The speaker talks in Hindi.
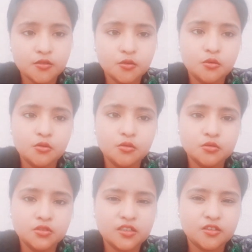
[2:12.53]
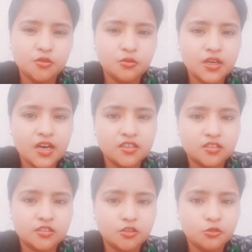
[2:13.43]
तो देखती हूँ क्या कर
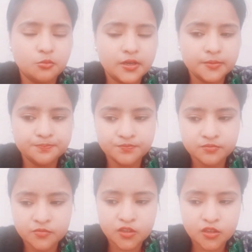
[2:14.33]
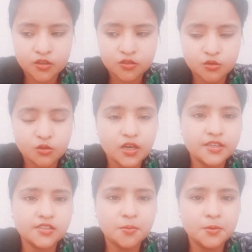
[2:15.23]
सकती हूँ मैं तो
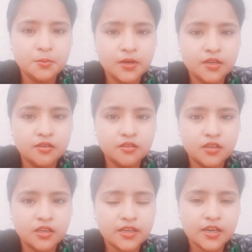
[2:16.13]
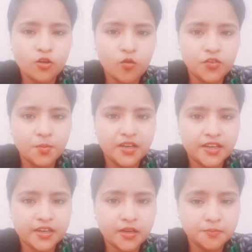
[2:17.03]
गाइज़ अभी मन कर रहा है कॉफ़ी
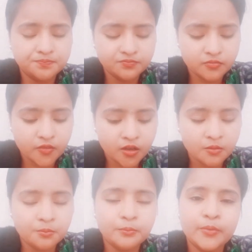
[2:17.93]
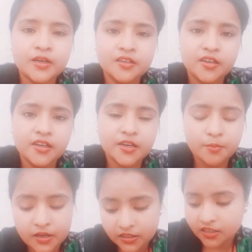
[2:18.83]
पीने का बट एक
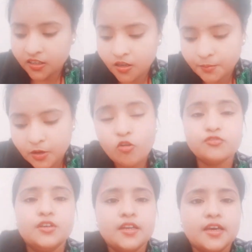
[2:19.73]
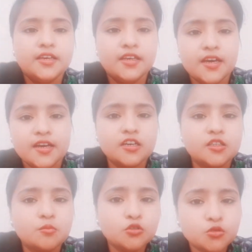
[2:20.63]
बात है कि घर में कॉफ़ी नहीं है
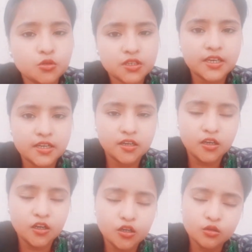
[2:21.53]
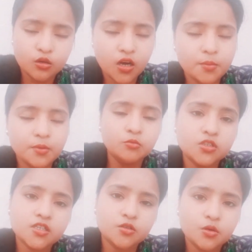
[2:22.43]
ख़त्म हो चुकी है तो अभी
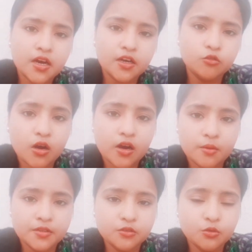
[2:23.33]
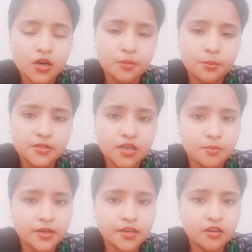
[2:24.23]
मुझे जो है दुकान पे दुकान पे
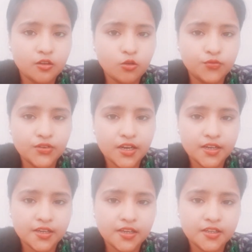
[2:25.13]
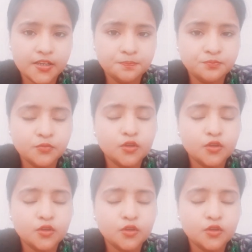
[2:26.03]
जाना पड़ेगा कॉफ़ी लेने के लिए